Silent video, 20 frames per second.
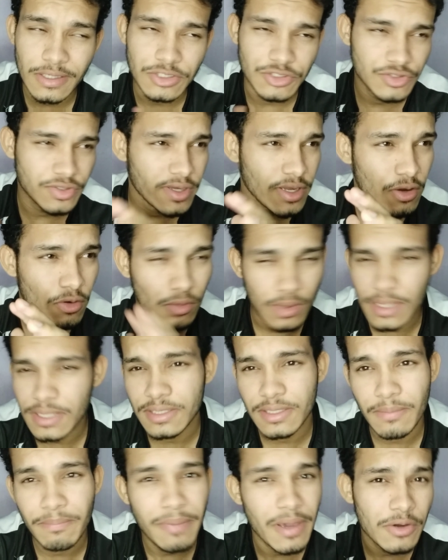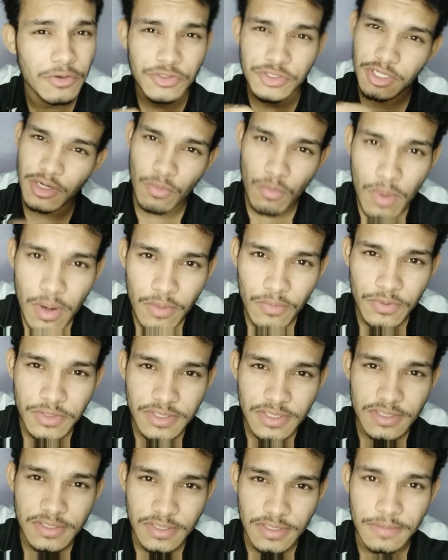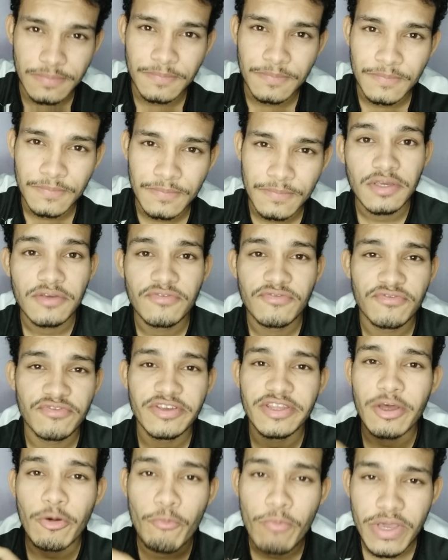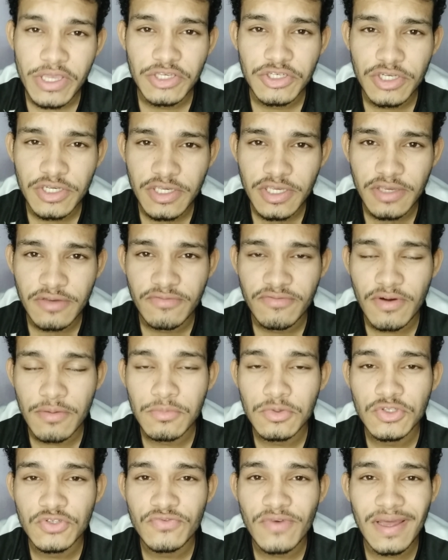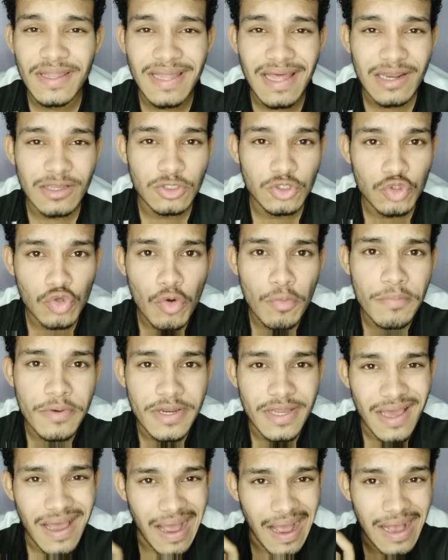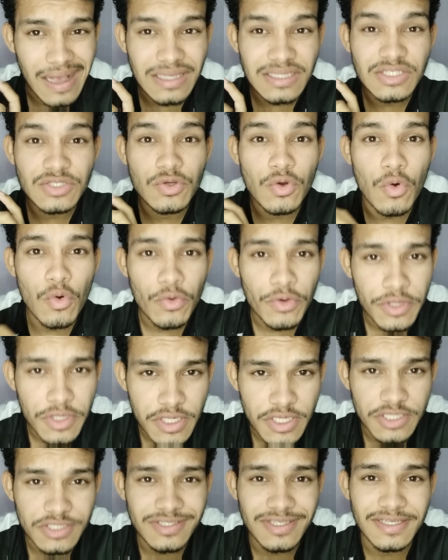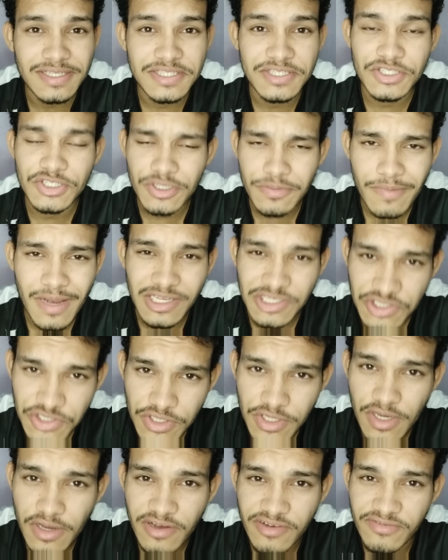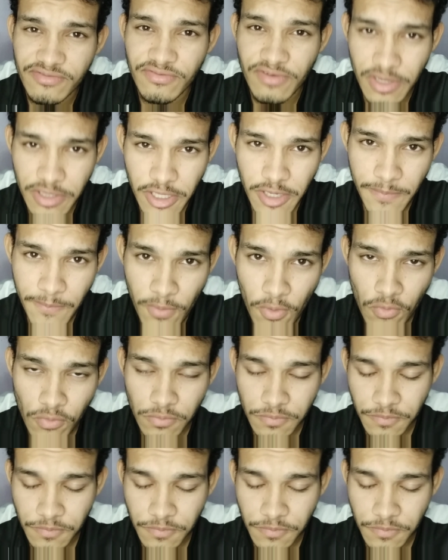Acho que é a Holanda, Bélgica, alguma coisa assim. E finalmente aqui vamos falar sobre as conquistas de Matia Vanderpool.